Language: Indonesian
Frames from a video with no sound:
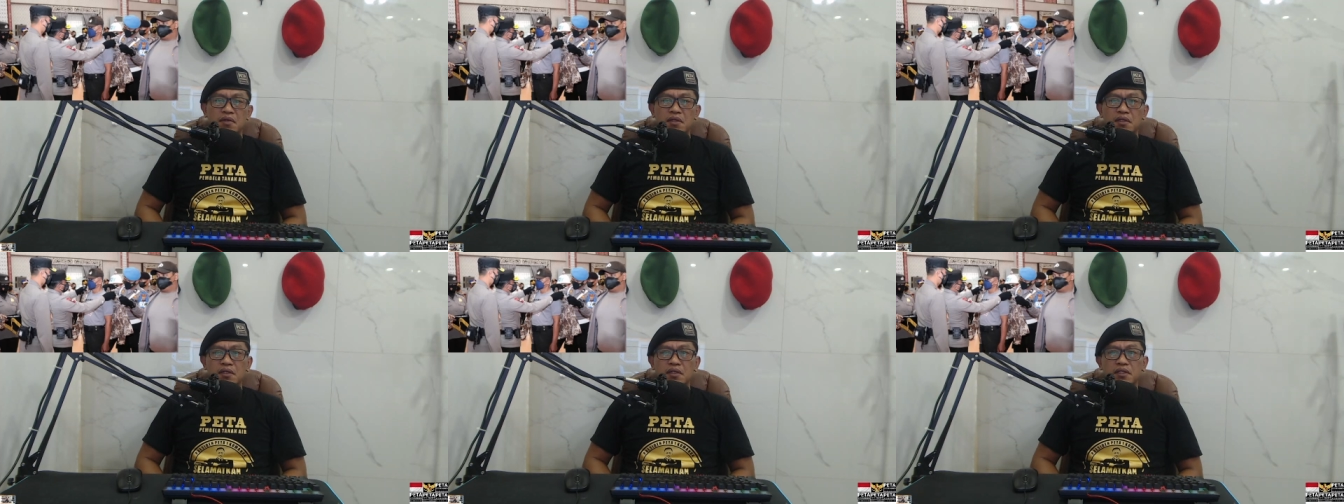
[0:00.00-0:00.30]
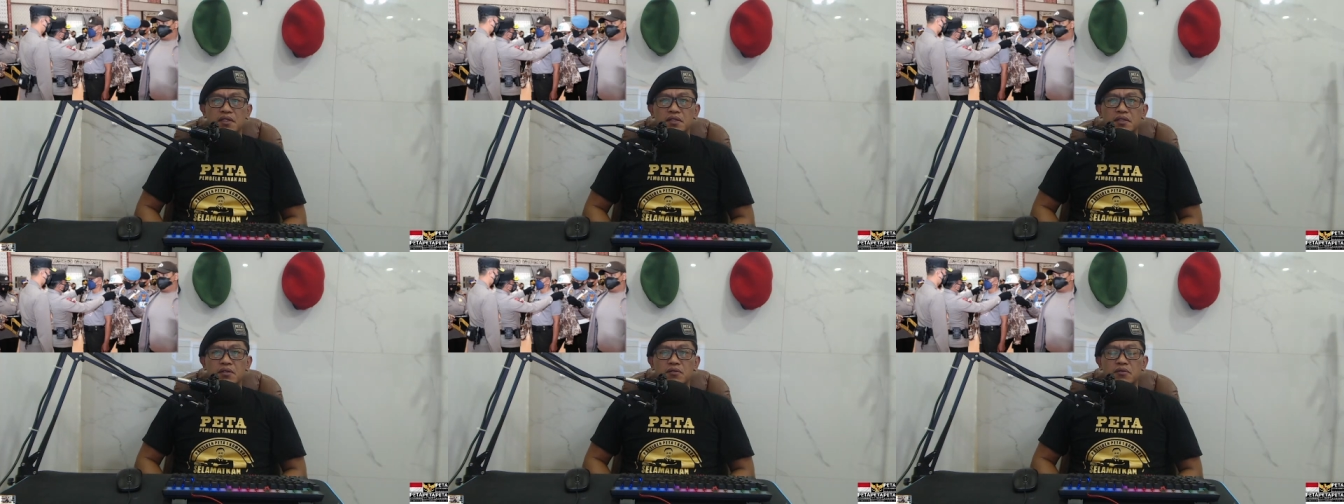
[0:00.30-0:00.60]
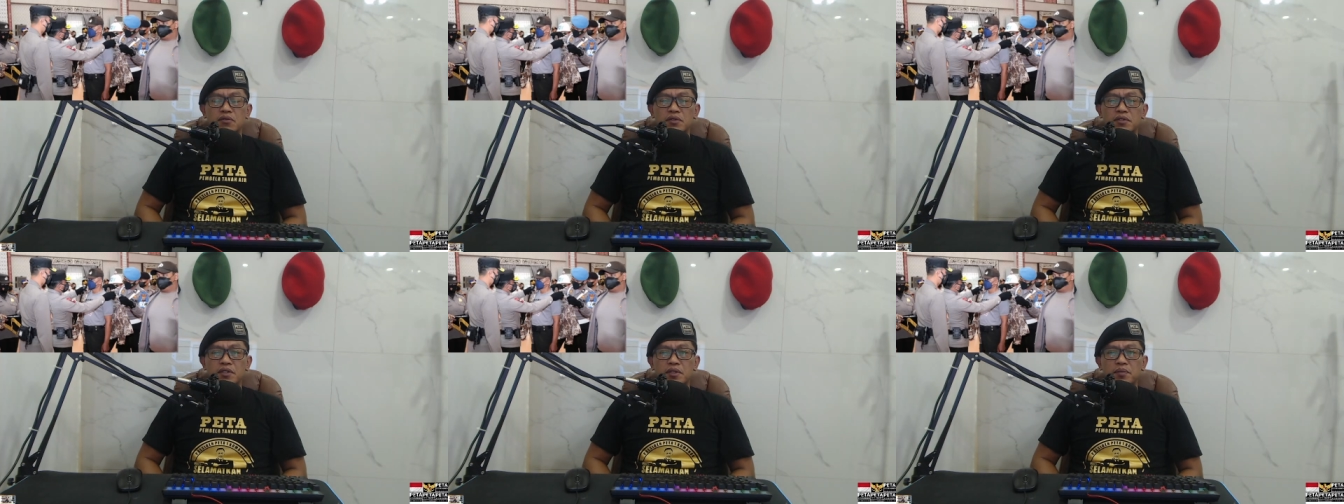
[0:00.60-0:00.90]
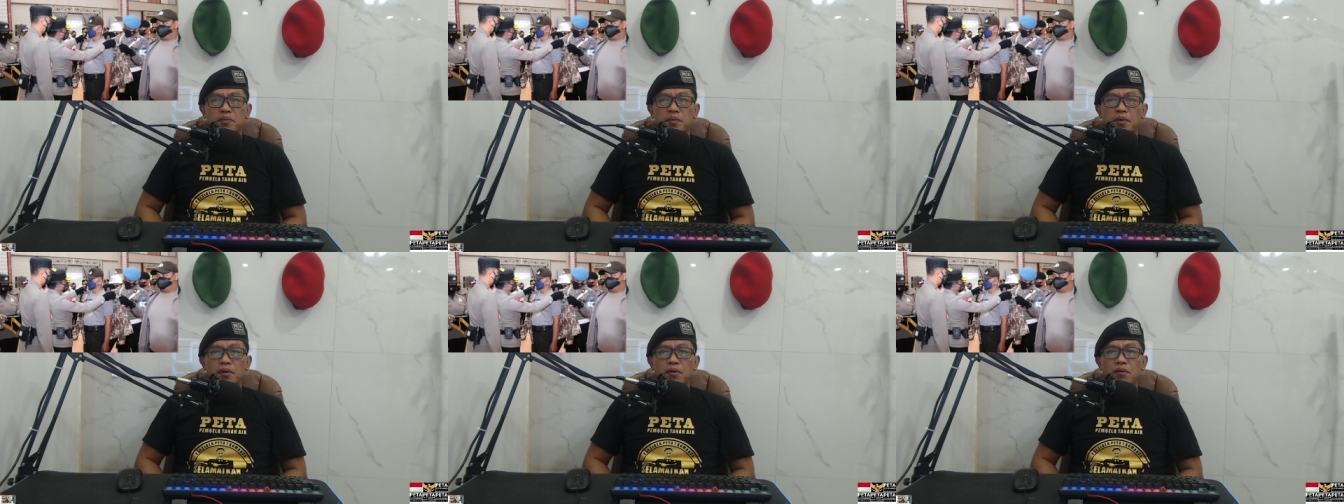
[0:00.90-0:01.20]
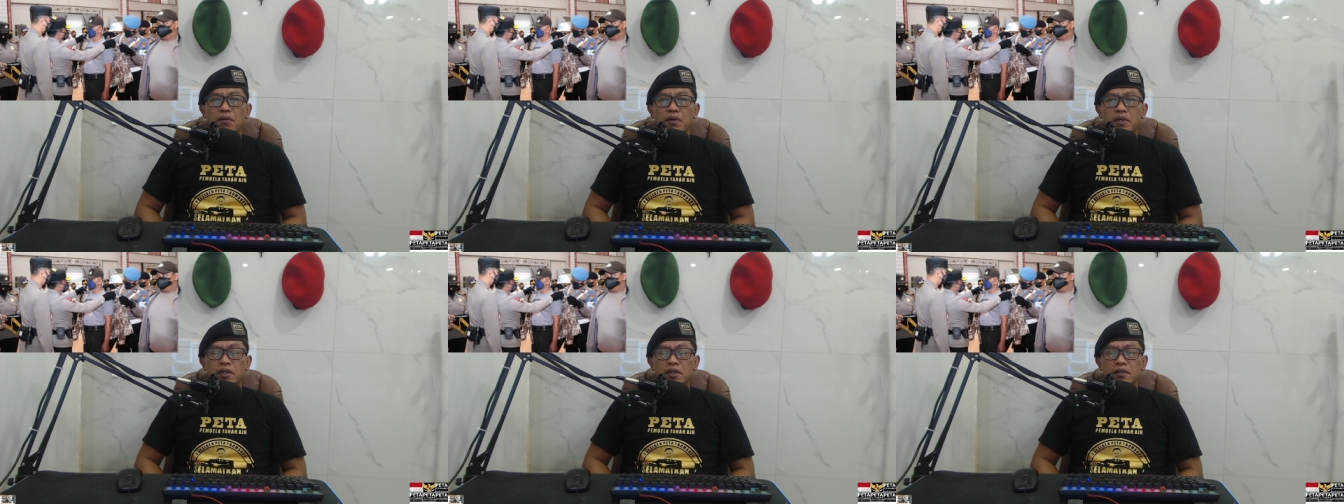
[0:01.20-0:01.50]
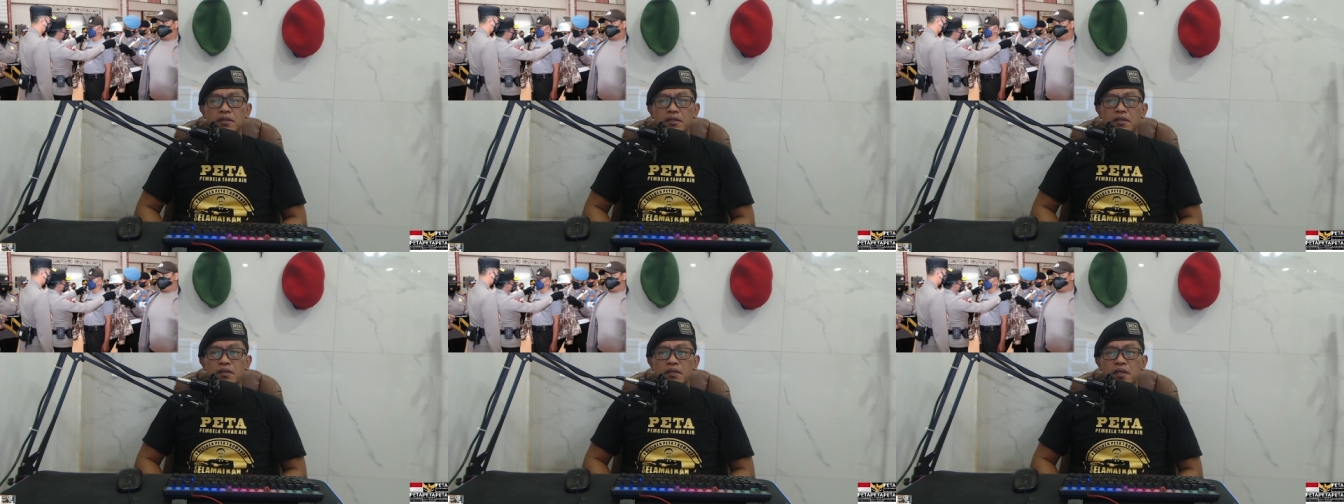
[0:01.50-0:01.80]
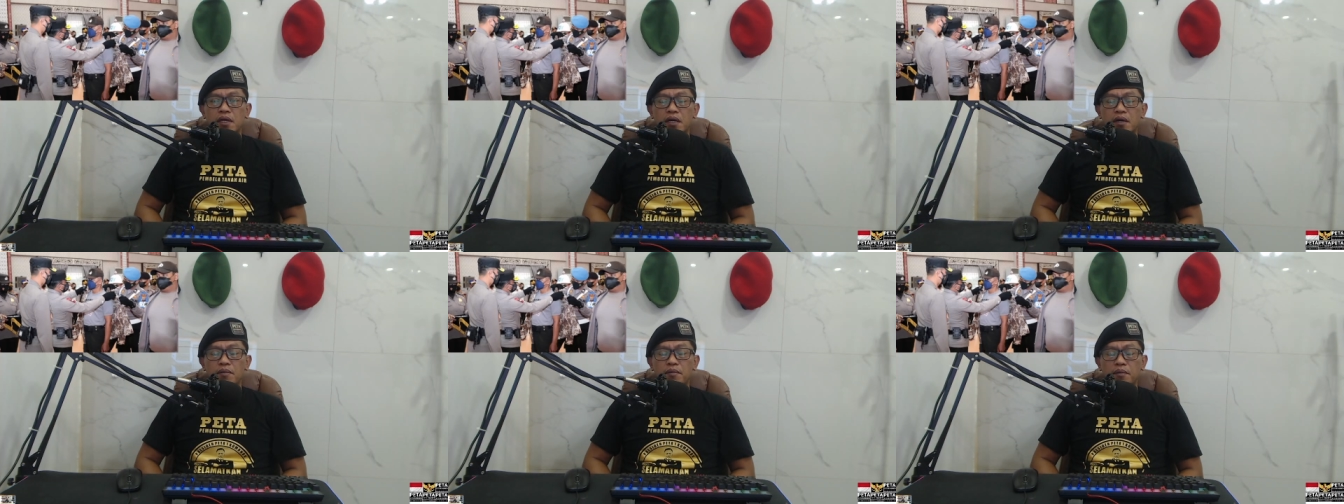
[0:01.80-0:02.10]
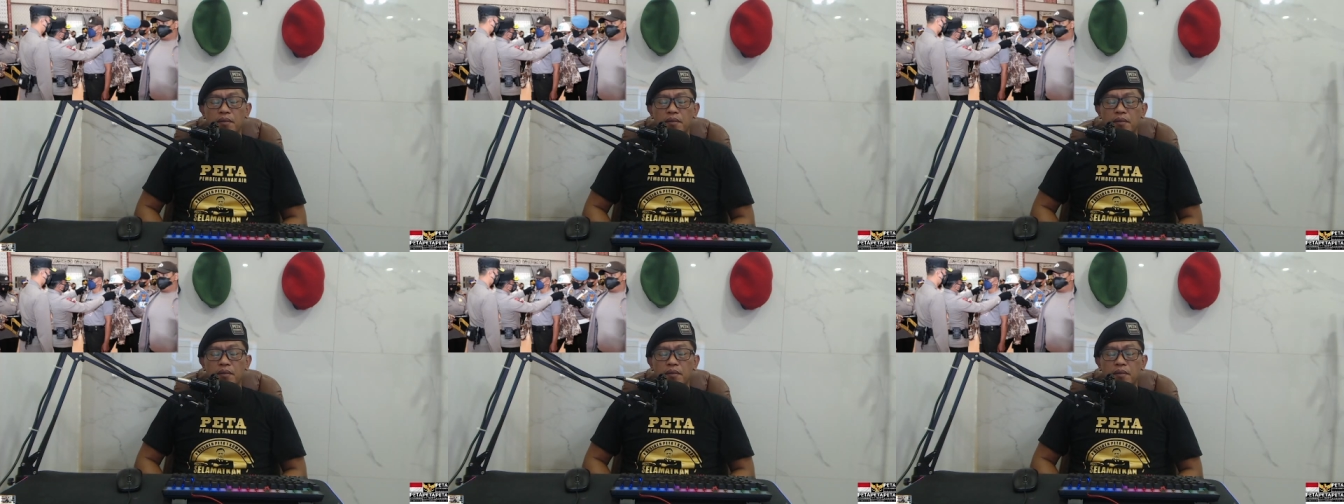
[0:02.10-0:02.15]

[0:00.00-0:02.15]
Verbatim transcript: institusi Polri tidak